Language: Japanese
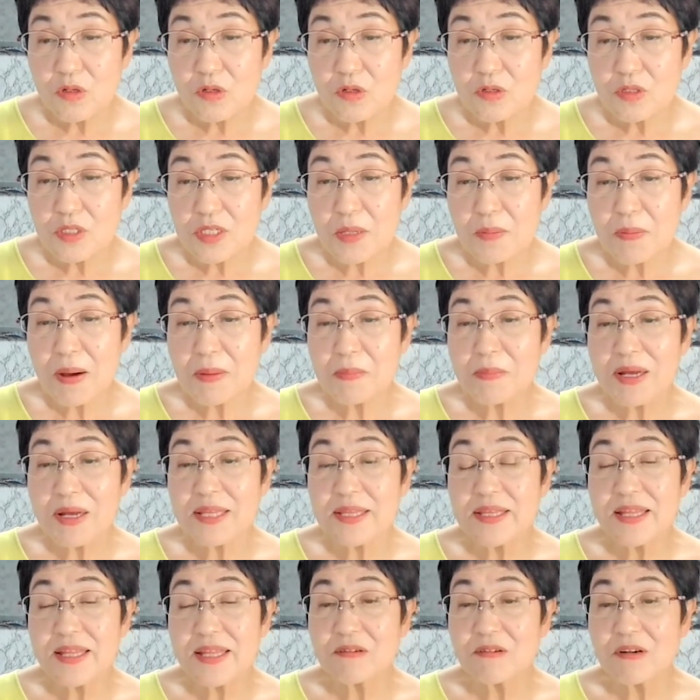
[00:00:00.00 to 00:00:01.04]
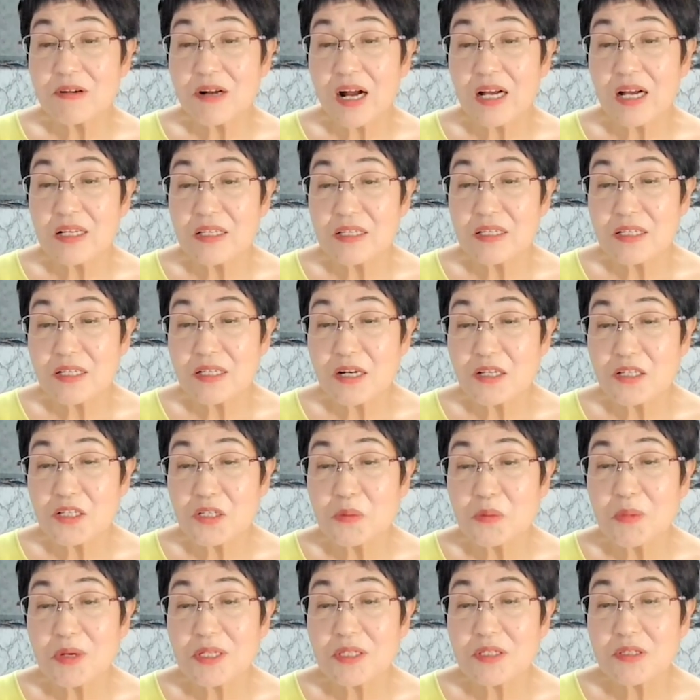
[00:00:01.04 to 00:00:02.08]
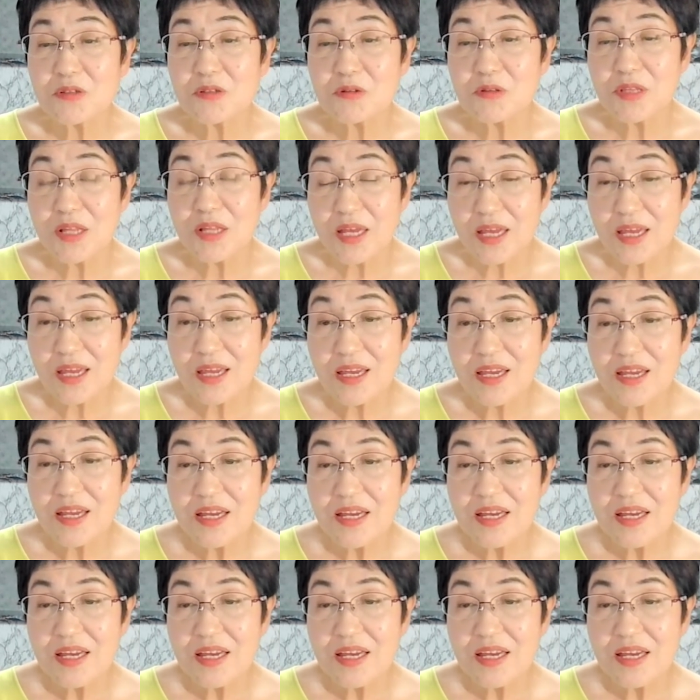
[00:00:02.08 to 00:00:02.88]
狭まってる感じがしますよね。